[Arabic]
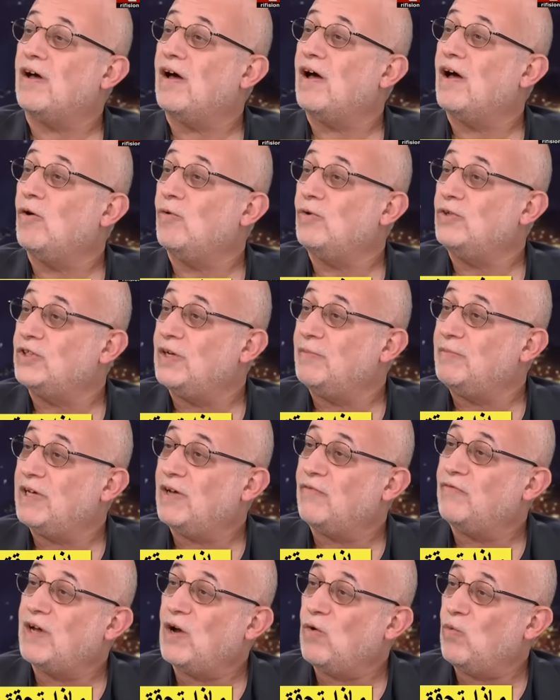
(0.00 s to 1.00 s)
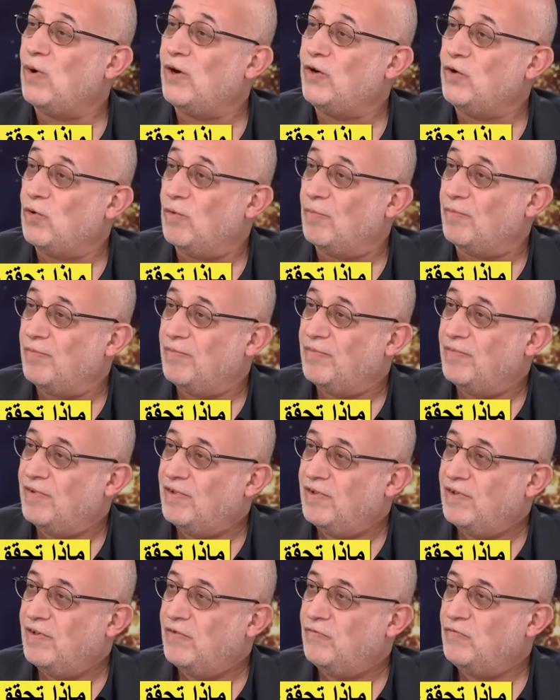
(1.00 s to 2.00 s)
رآه الجميع في أول يوم
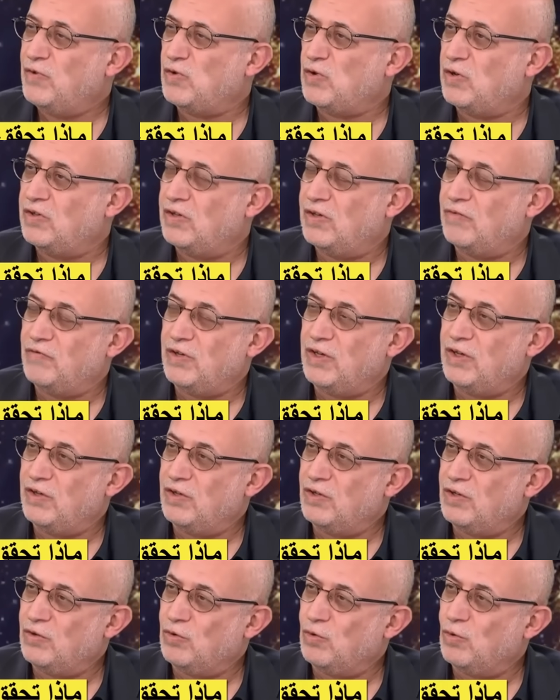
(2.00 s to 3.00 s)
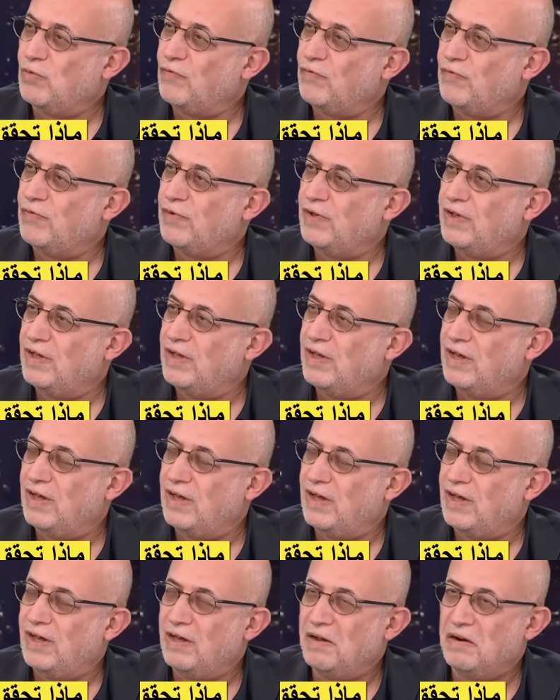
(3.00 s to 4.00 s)
في ظروف
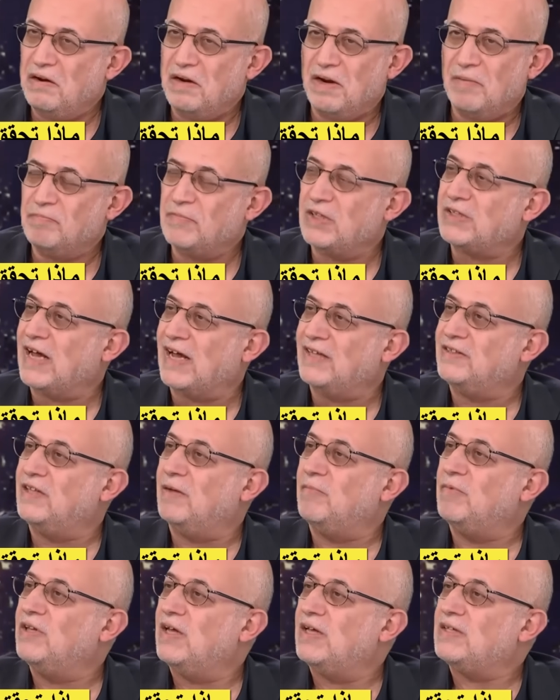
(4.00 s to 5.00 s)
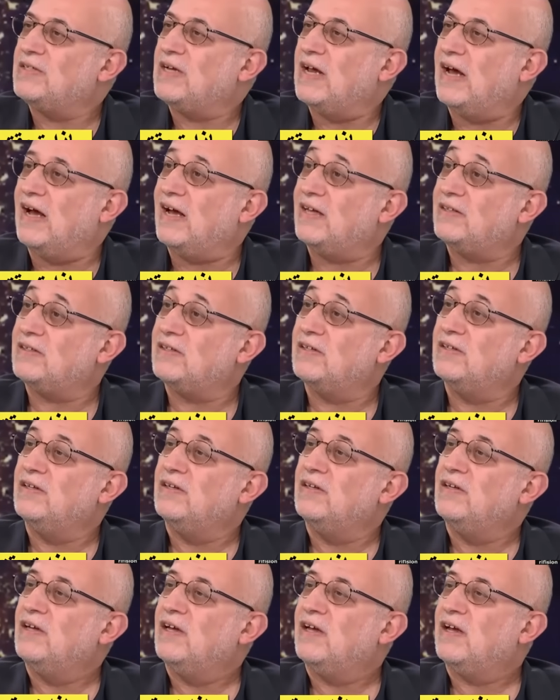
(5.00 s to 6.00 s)
آه، لم تتعدى بضعة ساعات
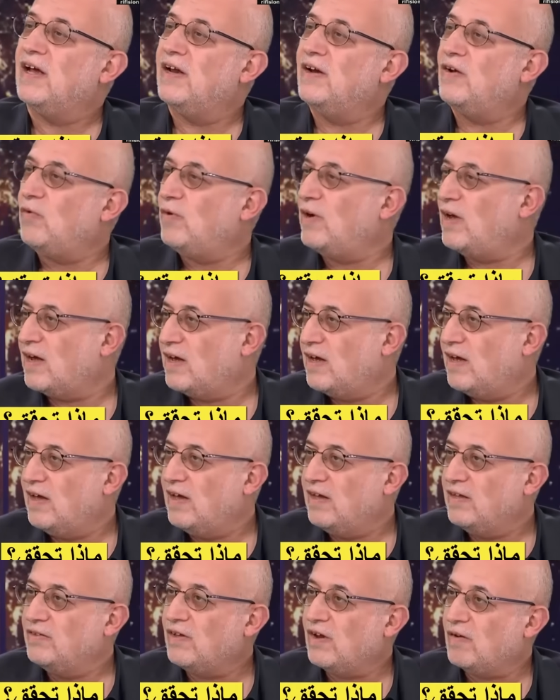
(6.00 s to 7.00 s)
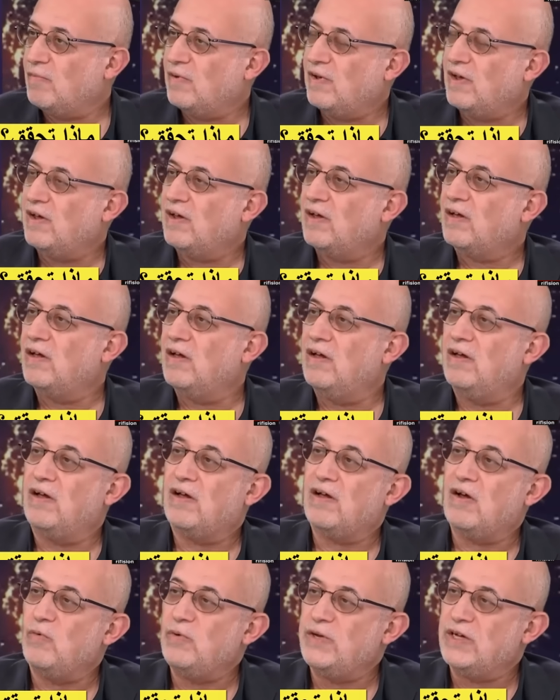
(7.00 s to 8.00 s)
كان هناك ضربة آه،
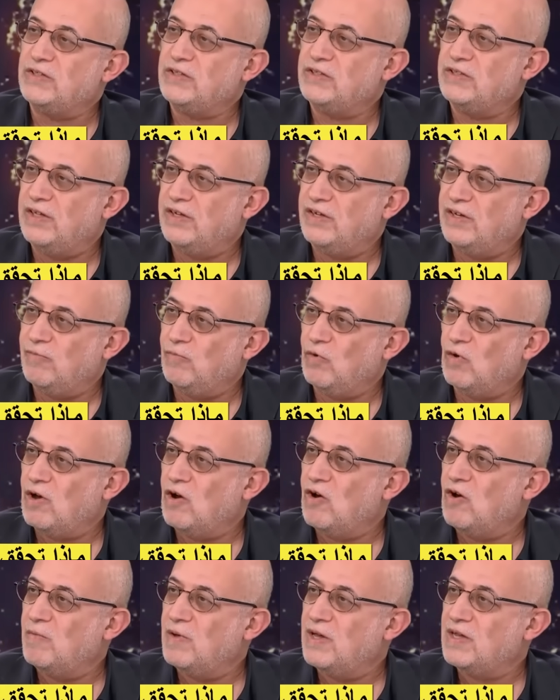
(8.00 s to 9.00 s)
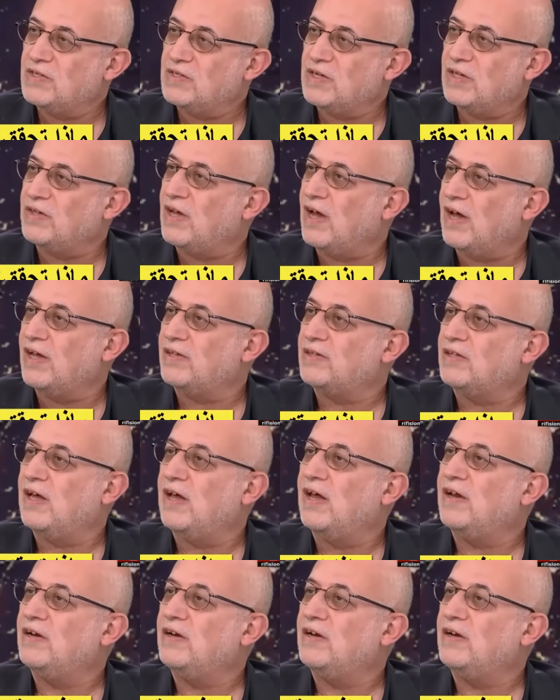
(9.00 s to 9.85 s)
قوية جدا للمقاومة استطاعت